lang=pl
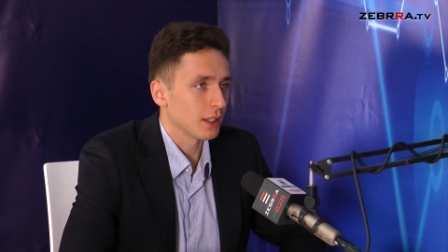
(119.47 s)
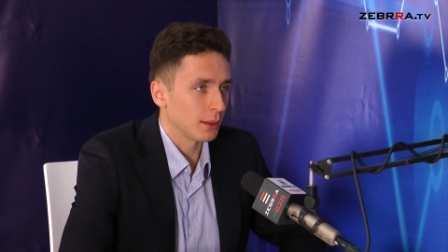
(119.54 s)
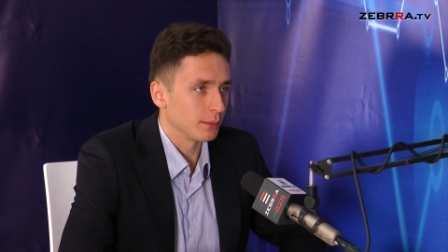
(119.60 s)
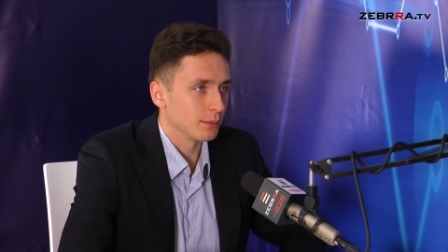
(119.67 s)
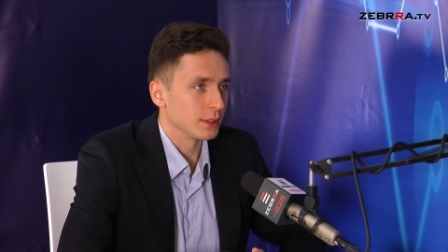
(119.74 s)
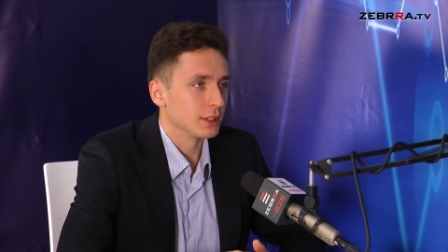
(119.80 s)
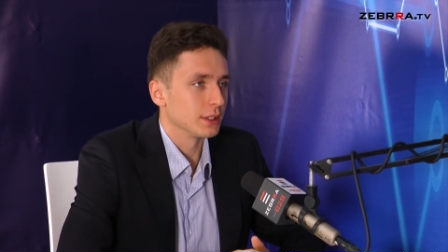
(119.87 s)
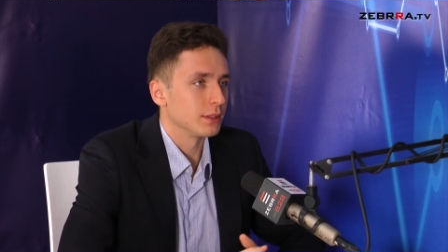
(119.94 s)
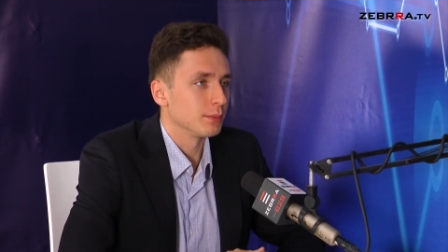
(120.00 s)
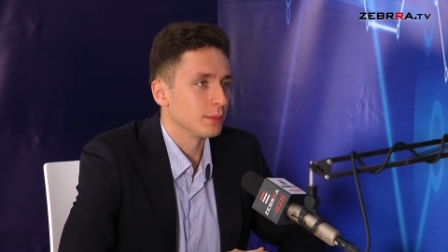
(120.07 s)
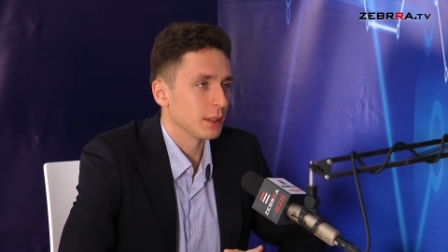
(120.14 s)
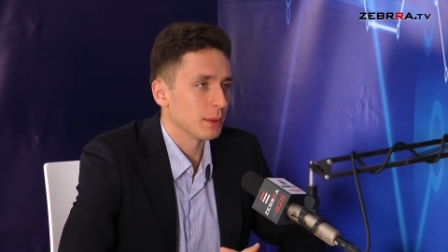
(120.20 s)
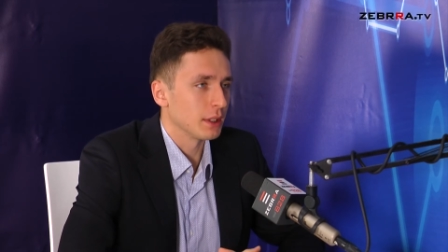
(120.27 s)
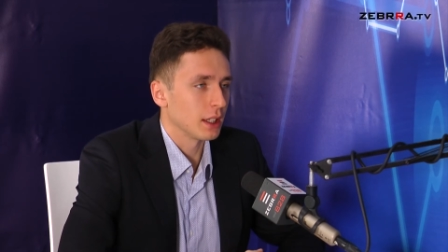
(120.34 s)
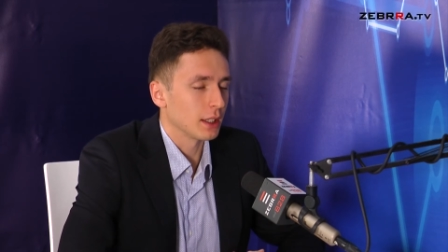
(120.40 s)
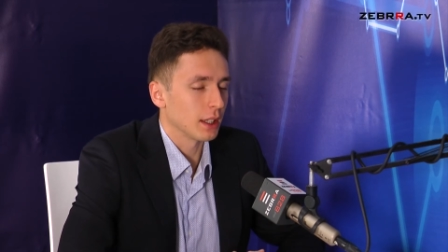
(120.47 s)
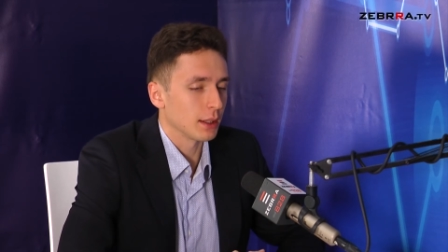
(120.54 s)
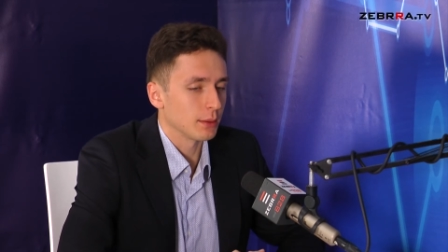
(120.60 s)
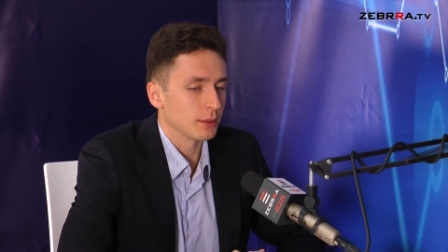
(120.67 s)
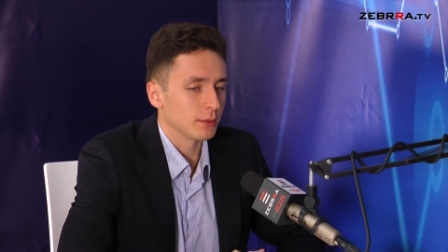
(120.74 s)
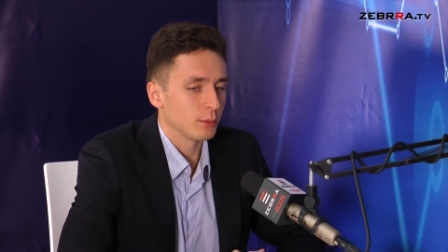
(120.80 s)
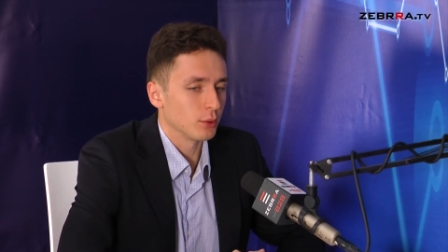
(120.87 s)
tam przebiega
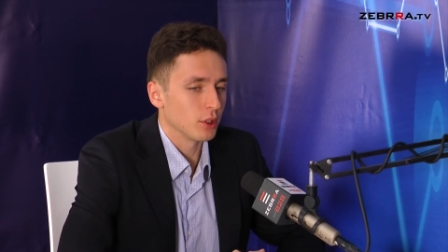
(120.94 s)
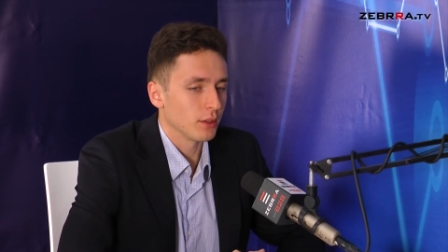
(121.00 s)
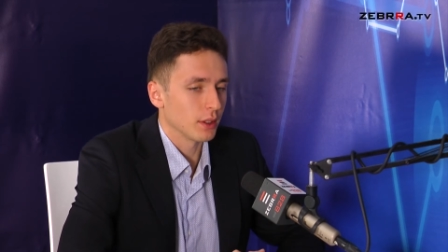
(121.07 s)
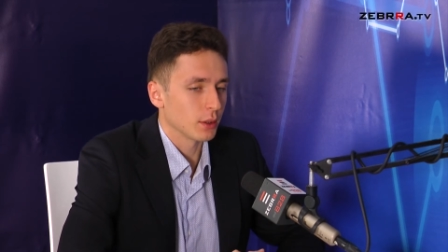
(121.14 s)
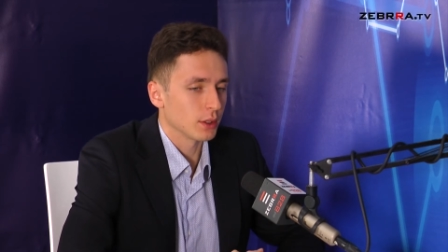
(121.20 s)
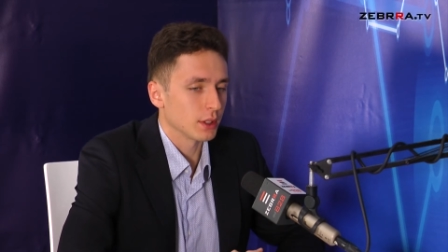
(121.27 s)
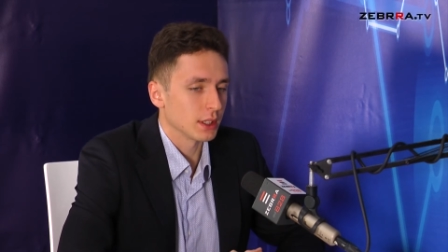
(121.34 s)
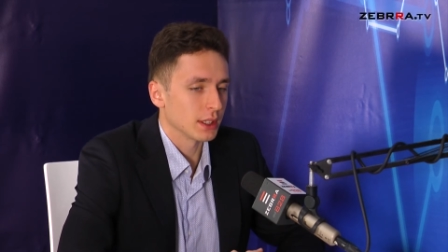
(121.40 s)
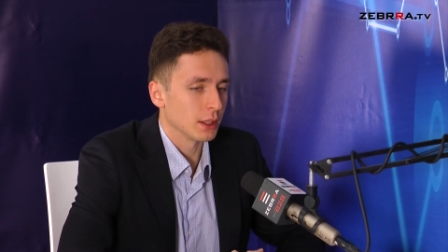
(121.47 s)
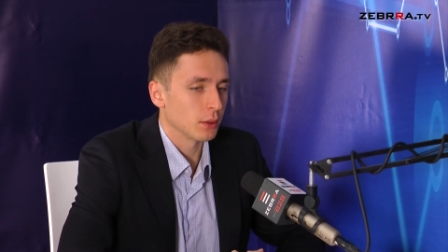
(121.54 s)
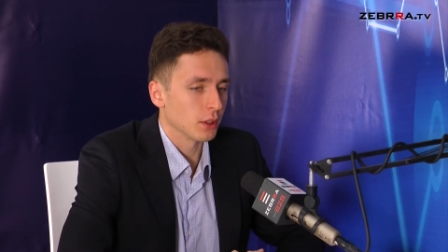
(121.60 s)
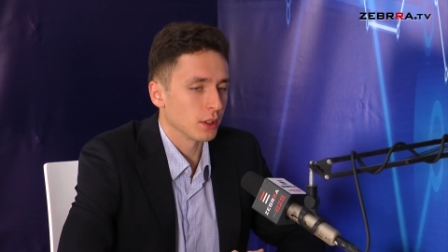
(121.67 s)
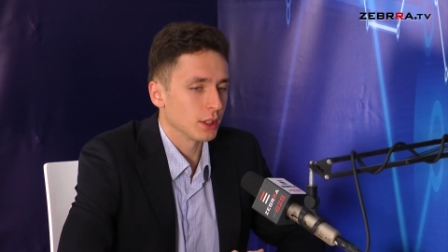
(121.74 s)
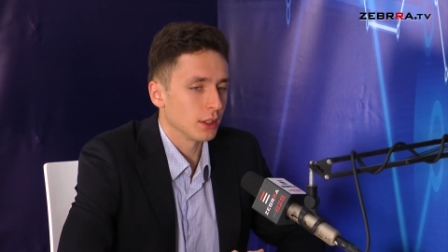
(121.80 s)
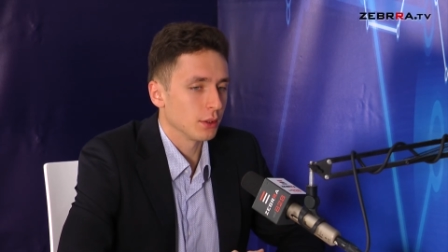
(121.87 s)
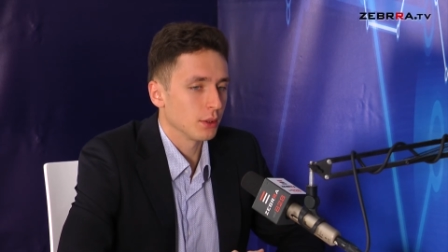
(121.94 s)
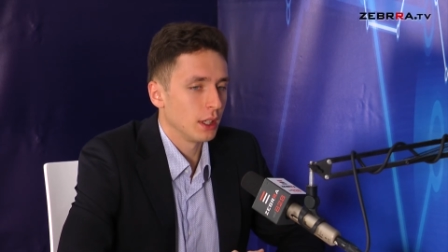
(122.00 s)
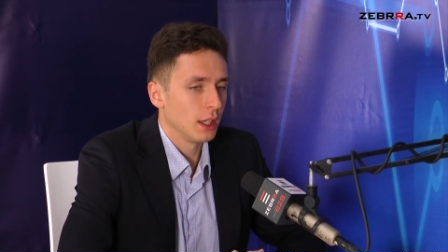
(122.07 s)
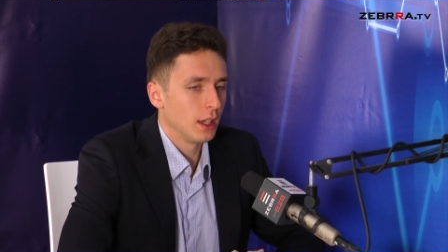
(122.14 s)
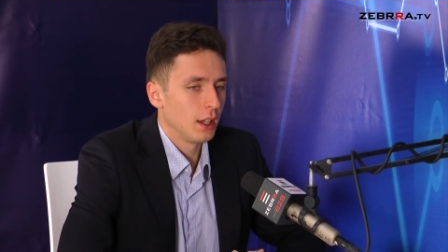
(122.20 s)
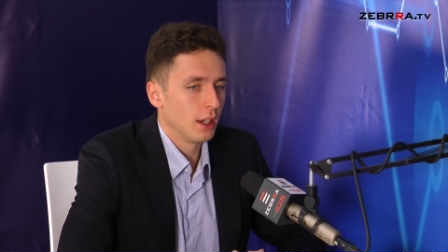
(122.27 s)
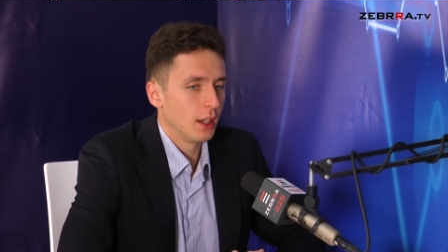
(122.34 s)
ta budowa, już jest na ukończeniu.